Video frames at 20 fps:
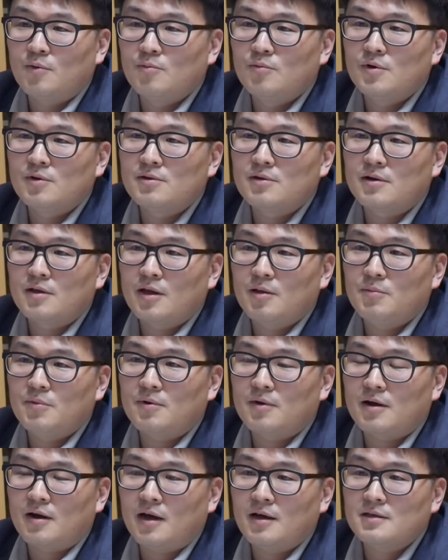공무원이나
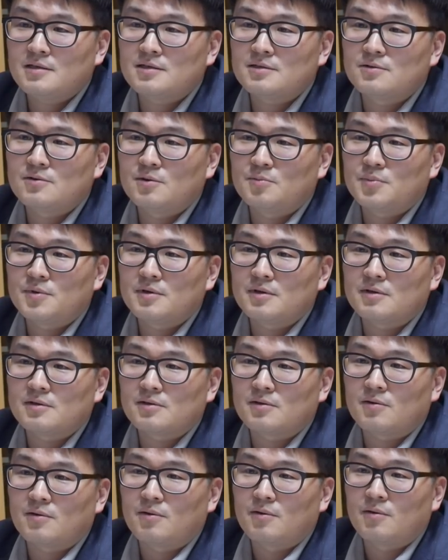해볼까 하기 싫은 거 피해서.